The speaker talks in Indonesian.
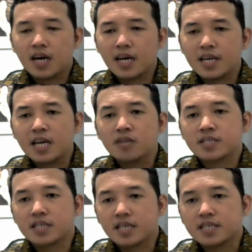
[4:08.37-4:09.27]
karena kalau
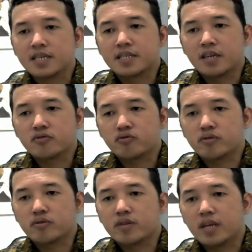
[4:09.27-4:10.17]
seandainya dia itu
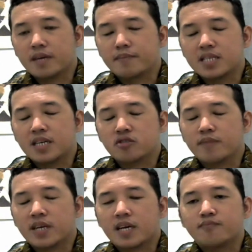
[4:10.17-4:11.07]
naik banyak, itu
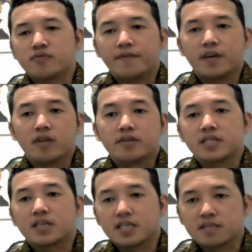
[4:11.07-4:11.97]
mereka punya
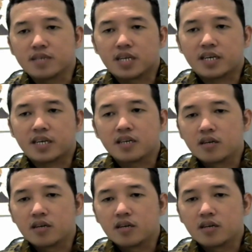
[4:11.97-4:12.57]
valuation risk sebenarnya.